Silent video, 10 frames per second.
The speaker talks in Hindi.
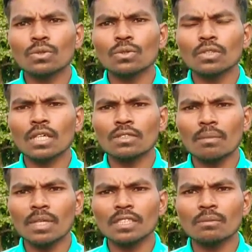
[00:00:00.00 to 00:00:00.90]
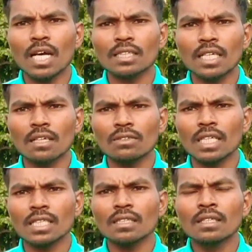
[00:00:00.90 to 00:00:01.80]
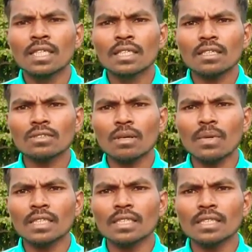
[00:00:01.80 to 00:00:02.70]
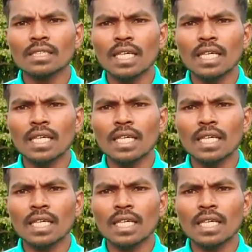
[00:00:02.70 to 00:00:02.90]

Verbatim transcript: तो राव साहब मन से मैं आशा ना कि राव साहब मन